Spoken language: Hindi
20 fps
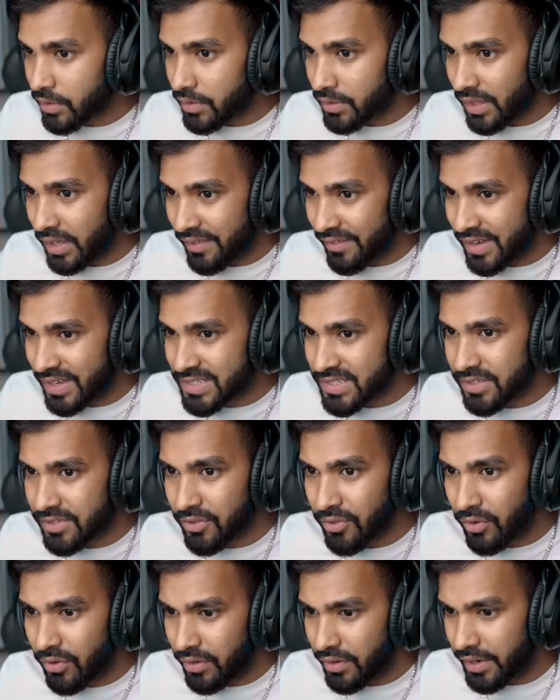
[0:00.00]
दरवाजे
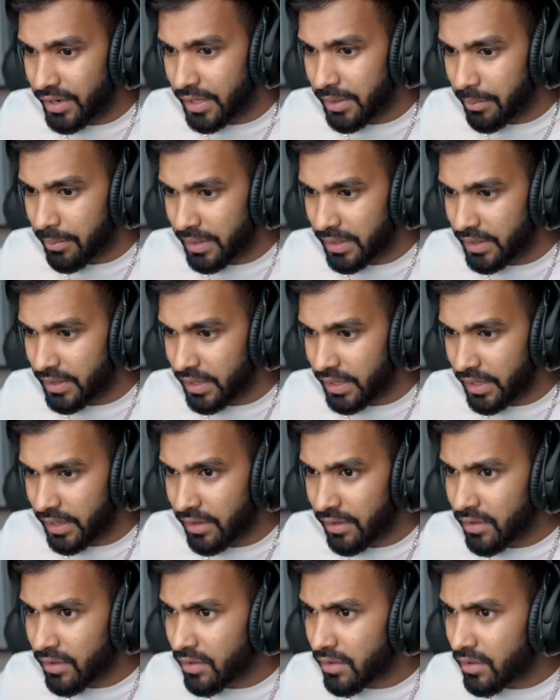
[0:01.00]
तो ऑलरेडी बंद ही
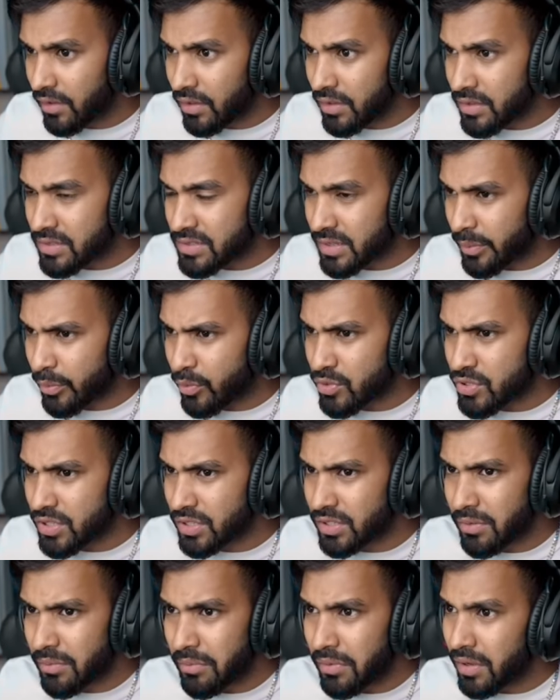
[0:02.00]
हैं सब कुछ
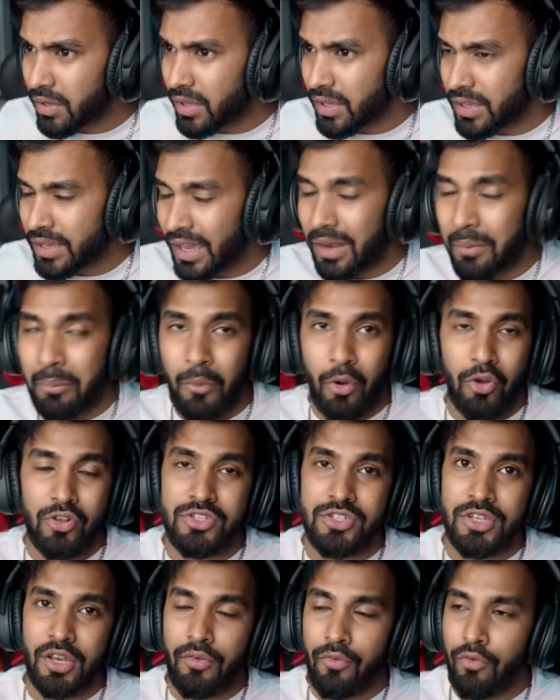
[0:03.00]
एकदम यार
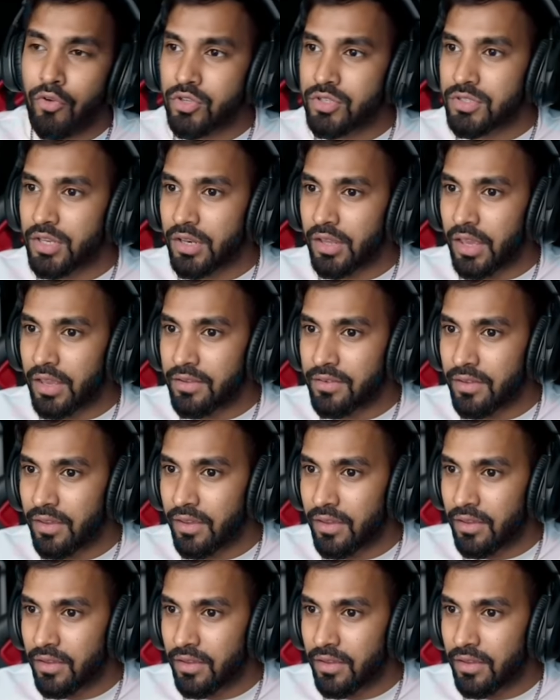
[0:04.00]
मॉन्स्टर वॉन्स्टर कैसे